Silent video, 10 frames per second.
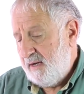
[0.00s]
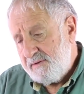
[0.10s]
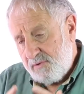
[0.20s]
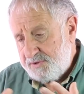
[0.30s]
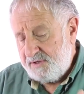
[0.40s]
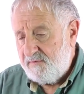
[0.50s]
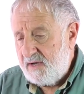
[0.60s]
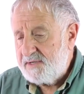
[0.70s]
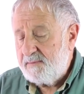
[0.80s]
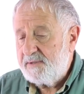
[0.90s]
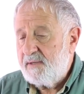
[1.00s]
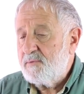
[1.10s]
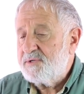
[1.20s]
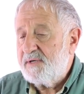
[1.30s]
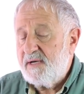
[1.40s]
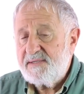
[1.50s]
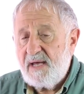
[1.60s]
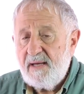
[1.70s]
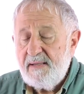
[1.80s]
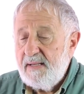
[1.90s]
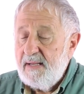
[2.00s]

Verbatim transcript: Это очень важно, потому что хотя